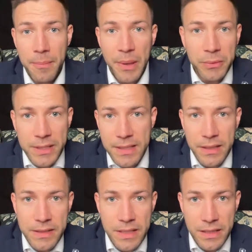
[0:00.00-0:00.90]
pełne
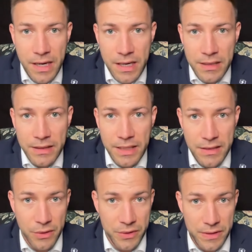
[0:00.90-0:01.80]
sankcje na
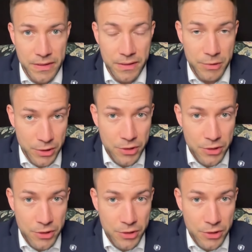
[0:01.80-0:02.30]
gaz rosyjski.